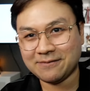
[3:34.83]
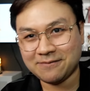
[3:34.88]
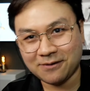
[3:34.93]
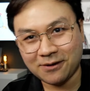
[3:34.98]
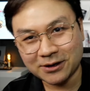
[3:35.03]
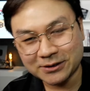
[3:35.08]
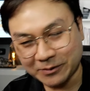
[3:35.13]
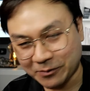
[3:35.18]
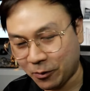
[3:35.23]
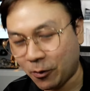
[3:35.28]
พ
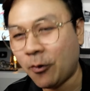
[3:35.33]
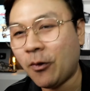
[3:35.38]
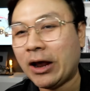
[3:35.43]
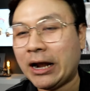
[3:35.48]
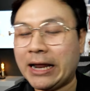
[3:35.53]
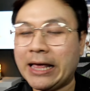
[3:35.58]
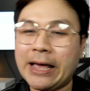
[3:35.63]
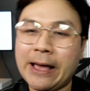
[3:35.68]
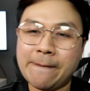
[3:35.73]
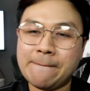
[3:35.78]
อสมควร
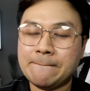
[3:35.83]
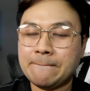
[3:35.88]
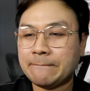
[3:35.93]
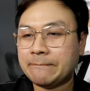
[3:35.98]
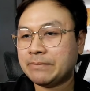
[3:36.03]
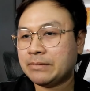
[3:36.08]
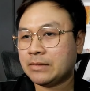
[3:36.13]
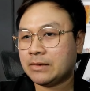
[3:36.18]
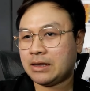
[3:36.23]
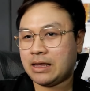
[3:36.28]
เลยครับ
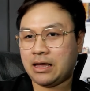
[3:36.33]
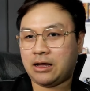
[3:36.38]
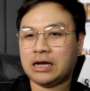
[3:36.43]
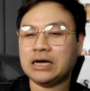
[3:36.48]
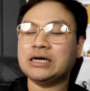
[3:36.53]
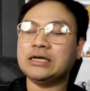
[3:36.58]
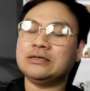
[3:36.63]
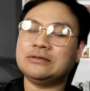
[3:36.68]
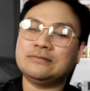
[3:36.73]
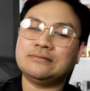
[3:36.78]

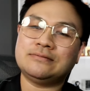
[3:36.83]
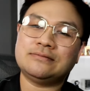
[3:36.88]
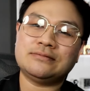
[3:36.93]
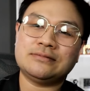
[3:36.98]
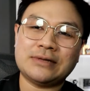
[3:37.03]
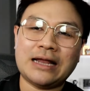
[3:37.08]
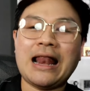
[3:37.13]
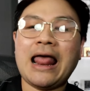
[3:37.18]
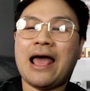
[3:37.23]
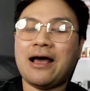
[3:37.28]
เกิน
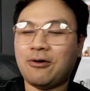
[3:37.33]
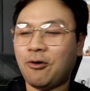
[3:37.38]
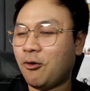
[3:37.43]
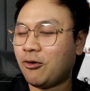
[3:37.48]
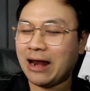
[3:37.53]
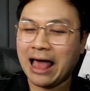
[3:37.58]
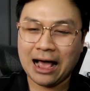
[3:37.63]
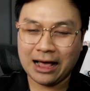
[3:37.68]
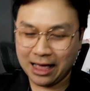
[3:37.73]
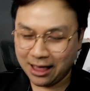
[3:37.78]
นั่นแหละห
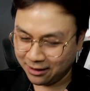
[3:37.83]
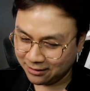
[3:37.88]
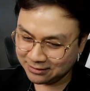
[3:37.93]
กหลัก